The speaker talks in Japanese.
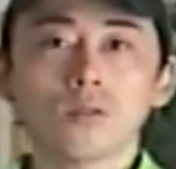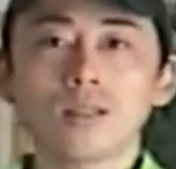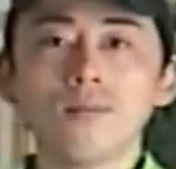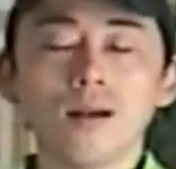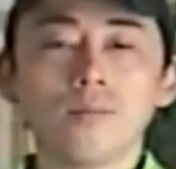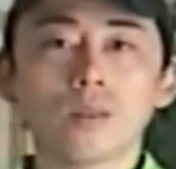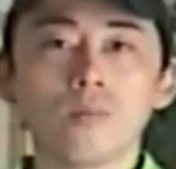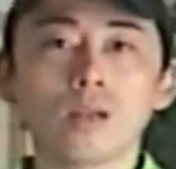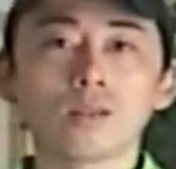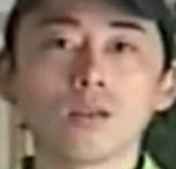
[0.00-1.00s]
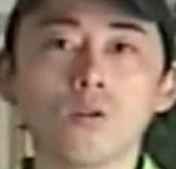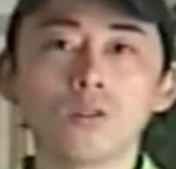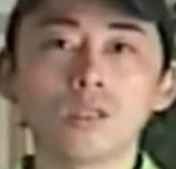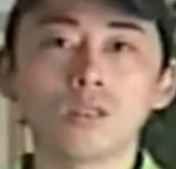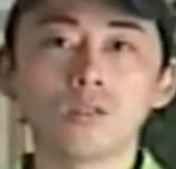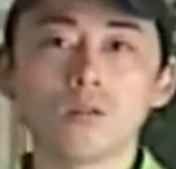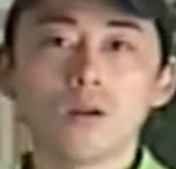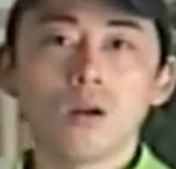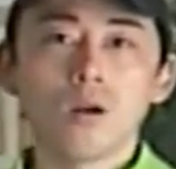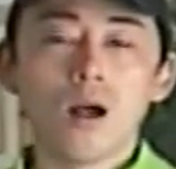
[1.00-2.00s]
それでは皆さん良い一日を。
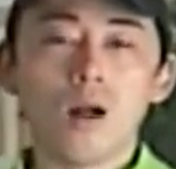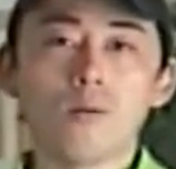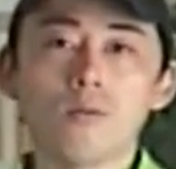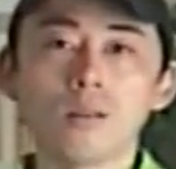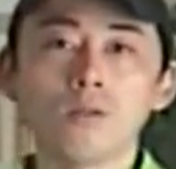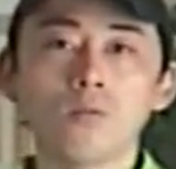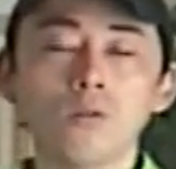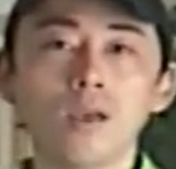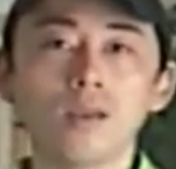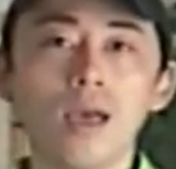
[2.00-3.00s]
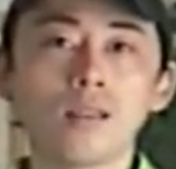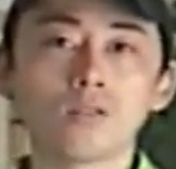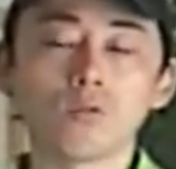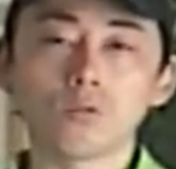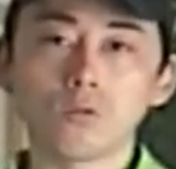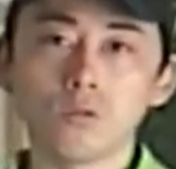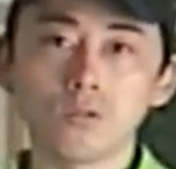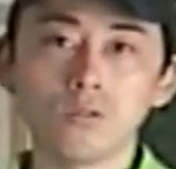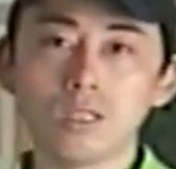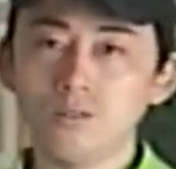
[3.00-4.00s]
Have a wonderful day and talk to you
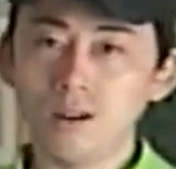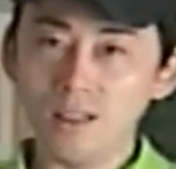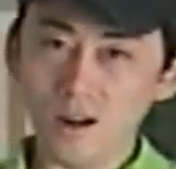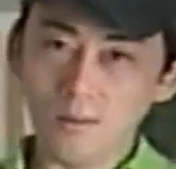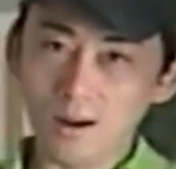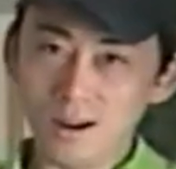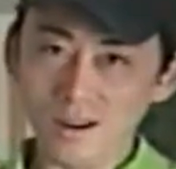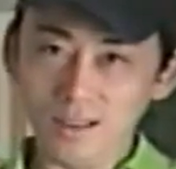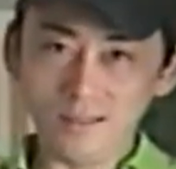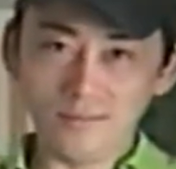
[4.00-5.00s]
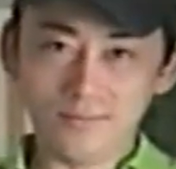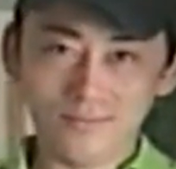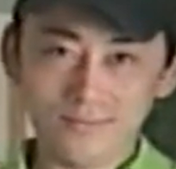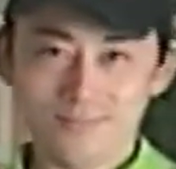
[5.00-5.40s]
soon. See you later. Bye.